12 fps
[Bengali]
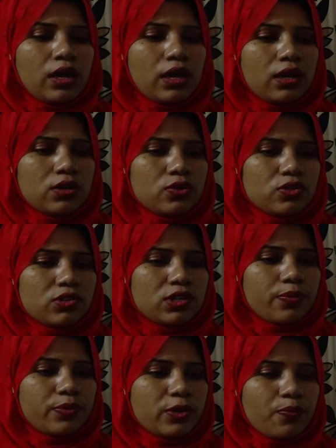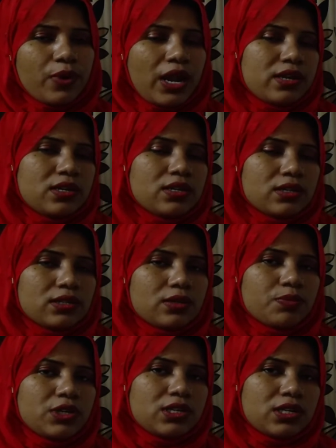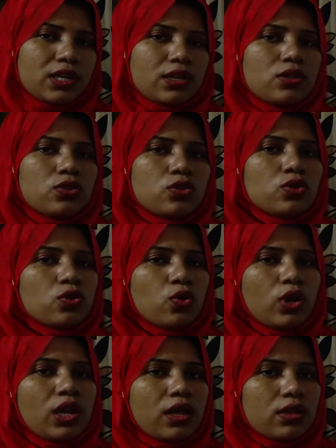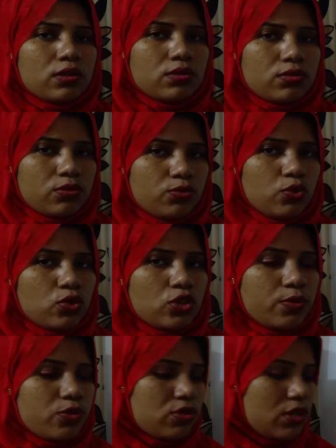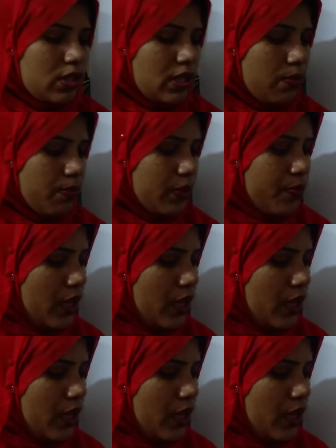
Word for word: আর হচ্ছে যে প্রাণীটা থাকবে সে কিন্তু খোলা মুক্ত অবস্থায় থাকবে